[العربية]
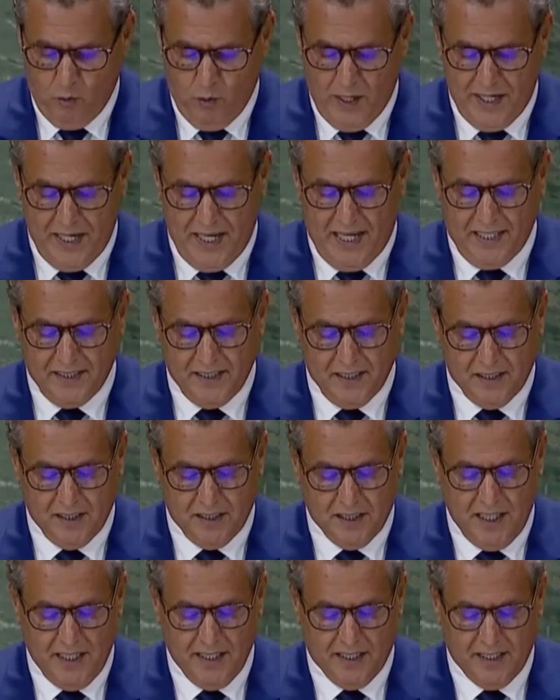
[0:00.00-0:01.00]
وإعادة
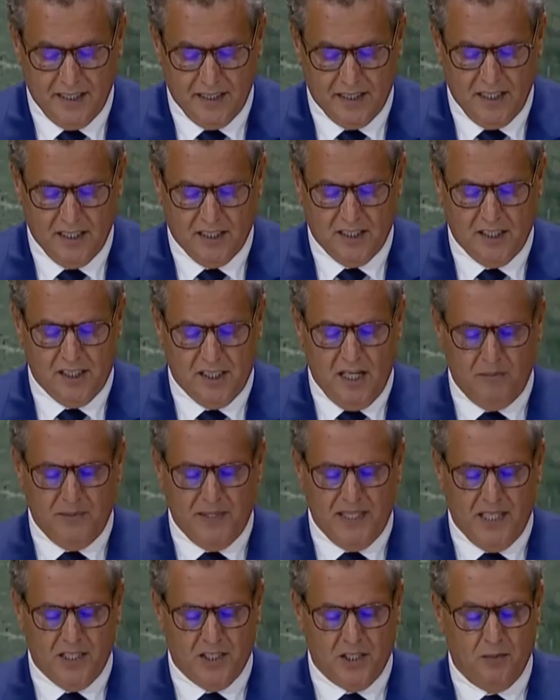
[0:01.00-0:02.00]
تأكيد
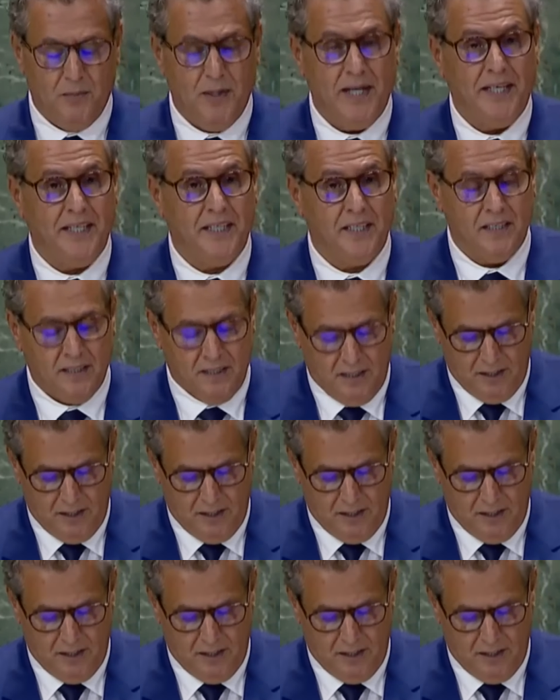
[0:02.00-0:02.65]
التزامنا الجماعي